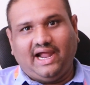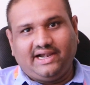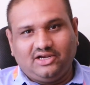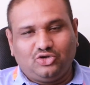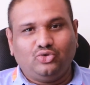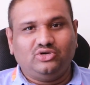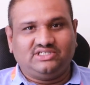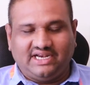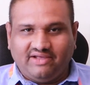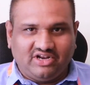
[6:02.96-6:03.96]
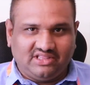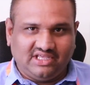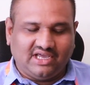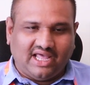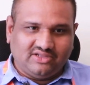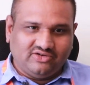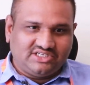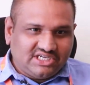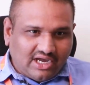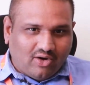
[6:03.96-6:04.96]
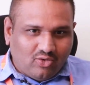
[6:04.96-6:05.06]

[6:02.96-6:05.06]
ஆட்டிடியூட்ஸ் அண்ட் எவ்ரி திங் அதை வச்சு